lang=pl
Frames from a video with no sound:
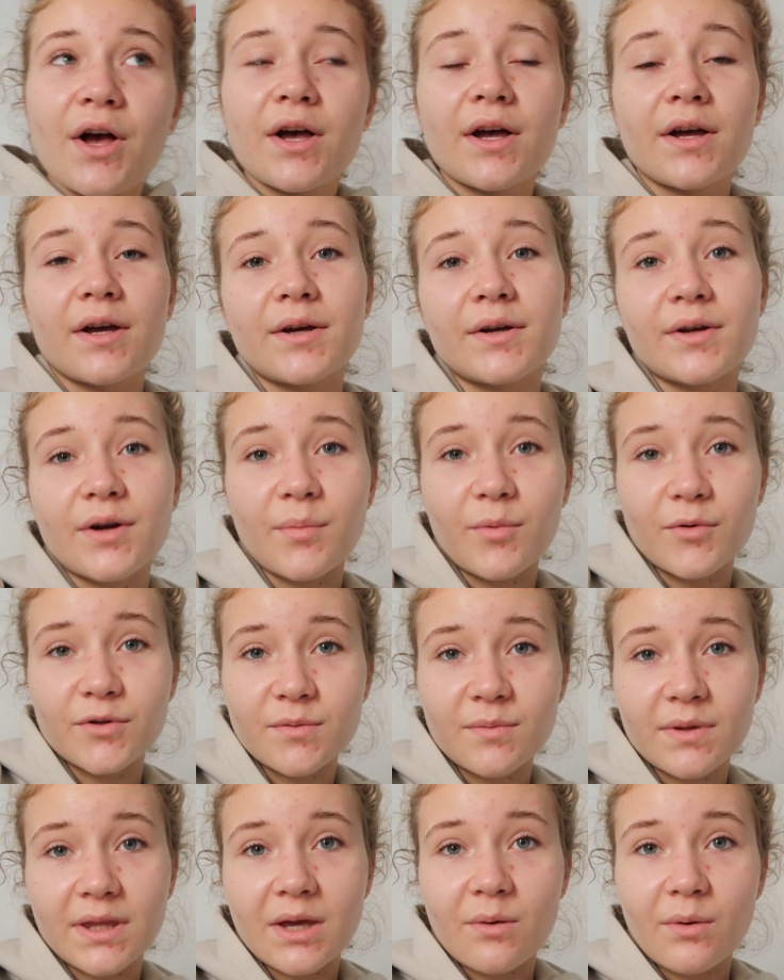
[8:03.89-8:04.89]
e, robią
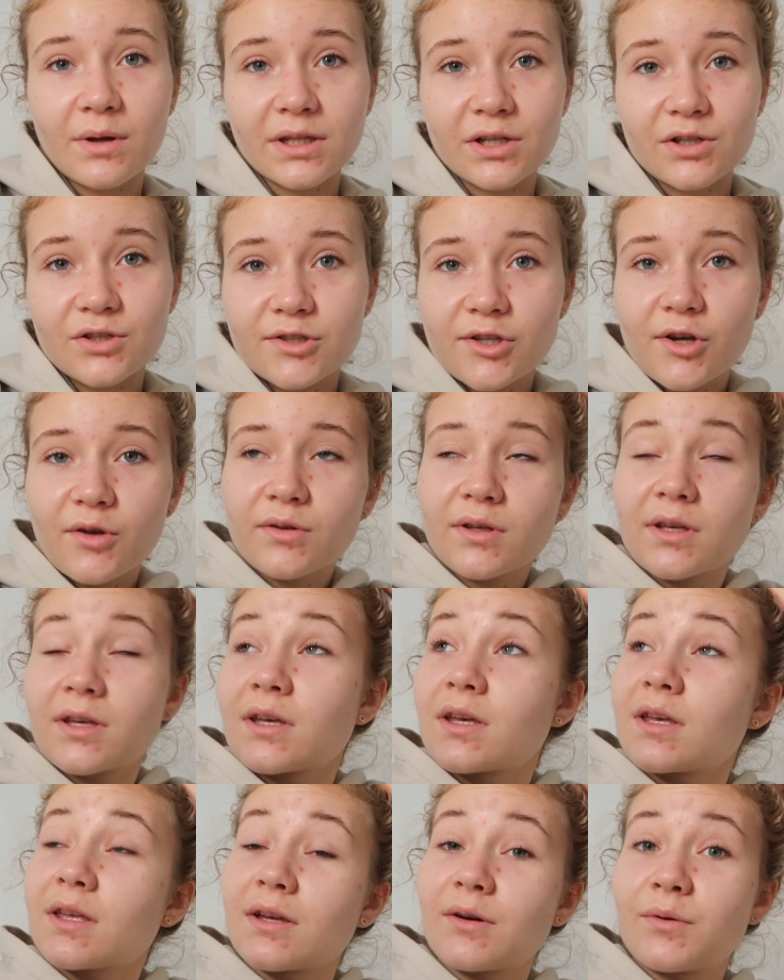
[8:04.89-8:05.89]
sobie takie ładne
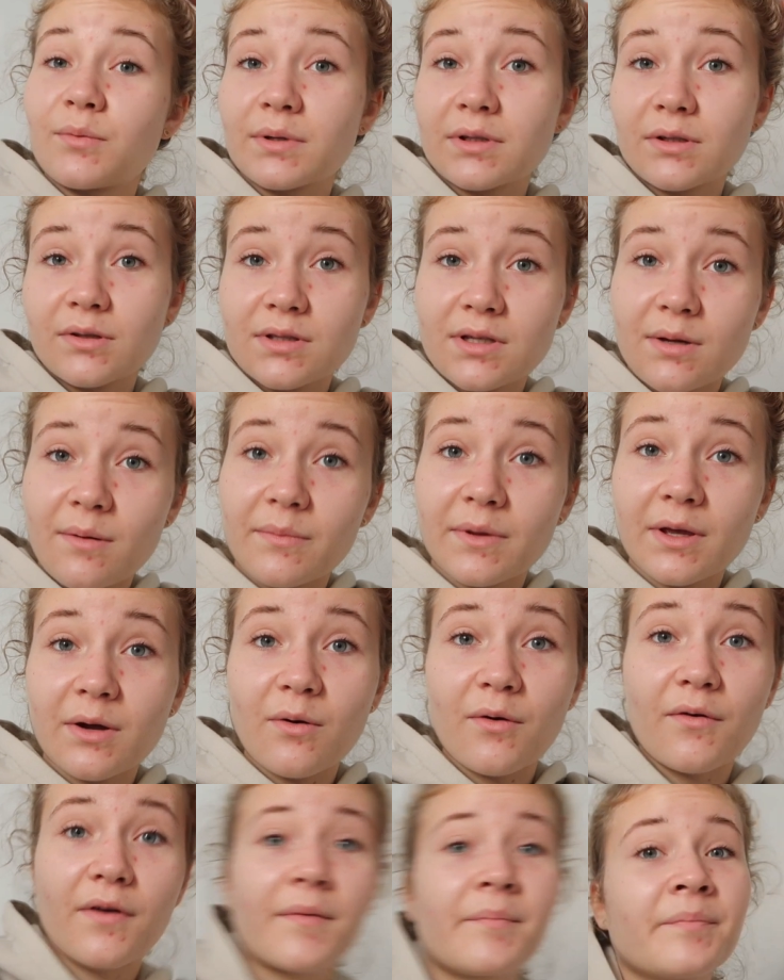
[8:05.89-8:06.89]
czcionki. Matko, co ja mam na
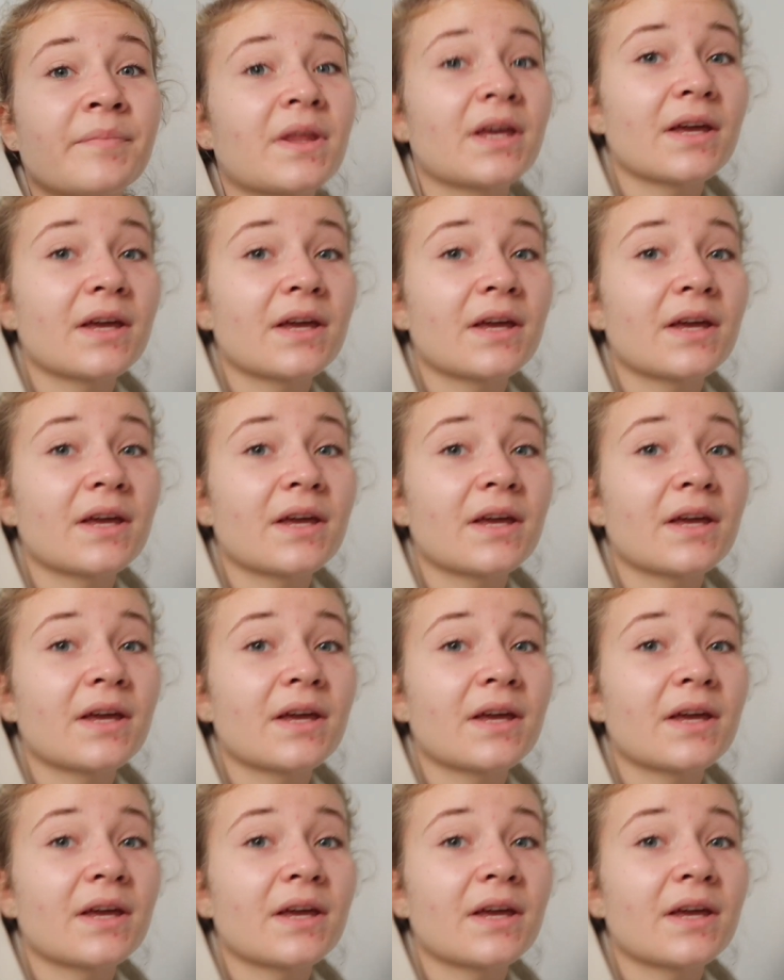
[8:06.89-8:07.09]
głowie?